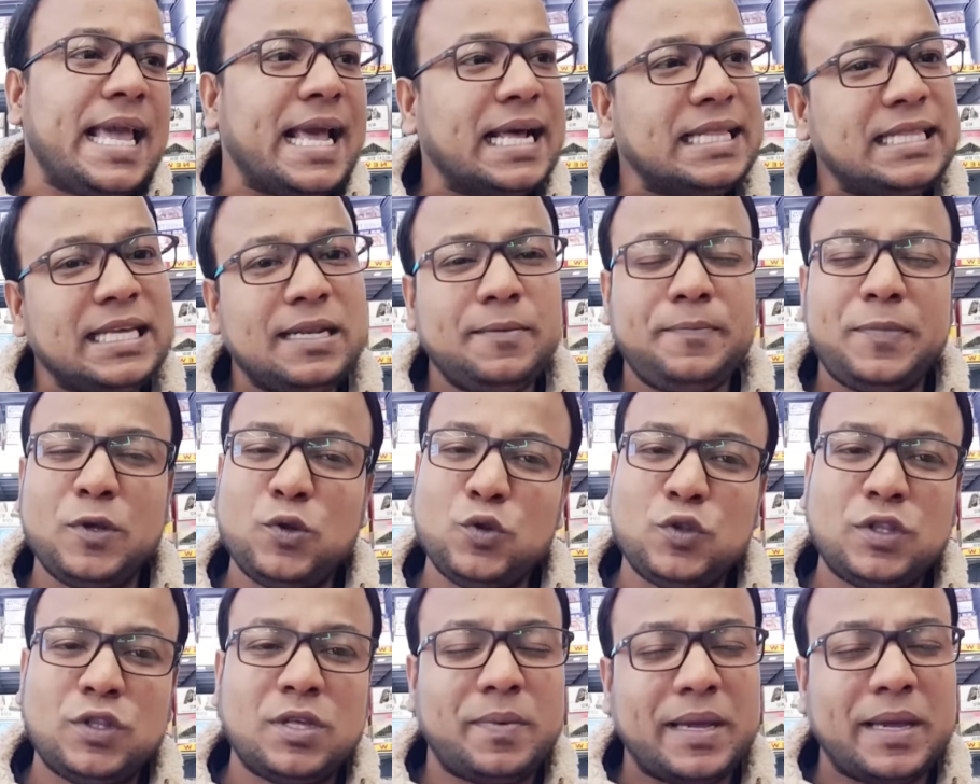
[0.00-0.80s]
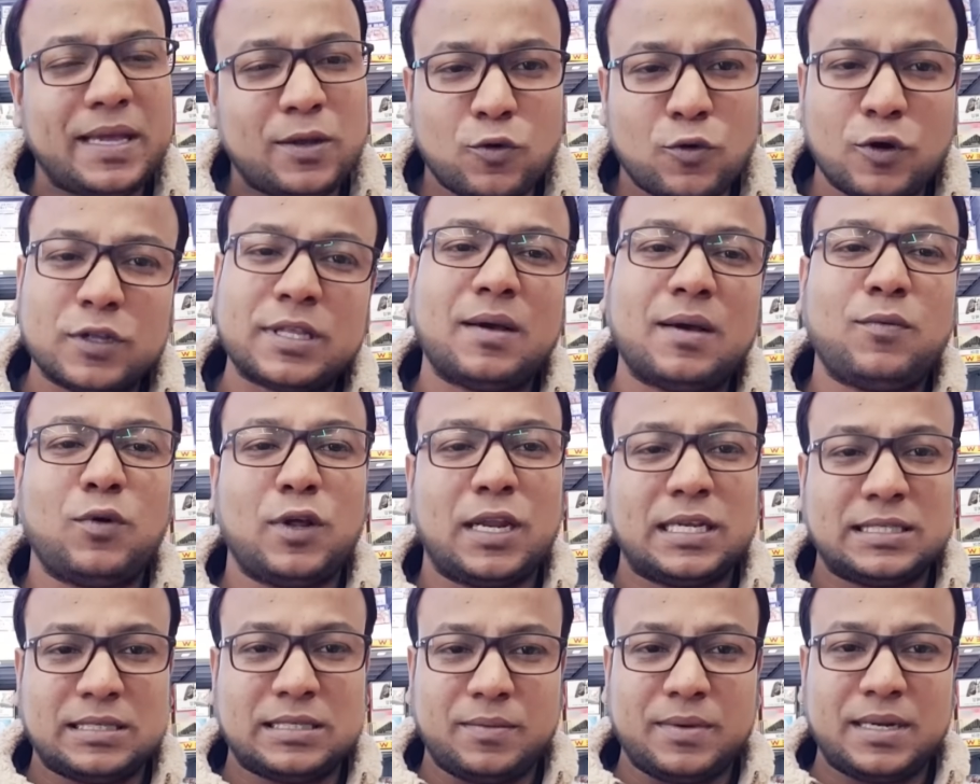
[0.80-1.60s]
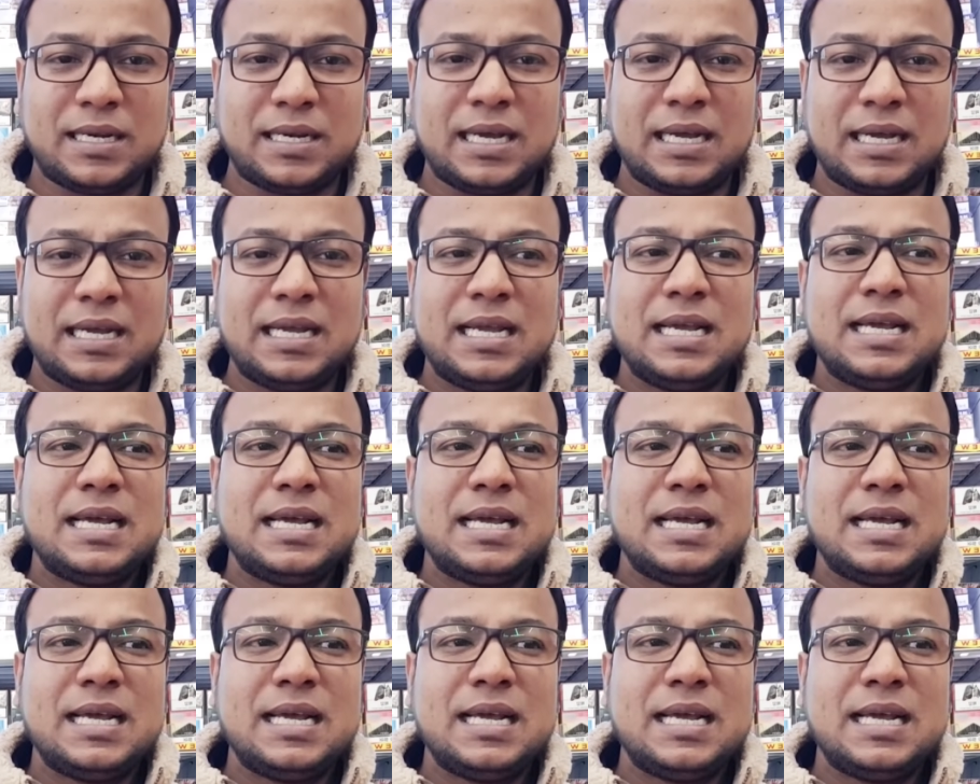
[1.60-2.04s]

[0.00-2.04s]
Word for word: এদের বিরুদ্ধে ভাই কথা বলা যাবে না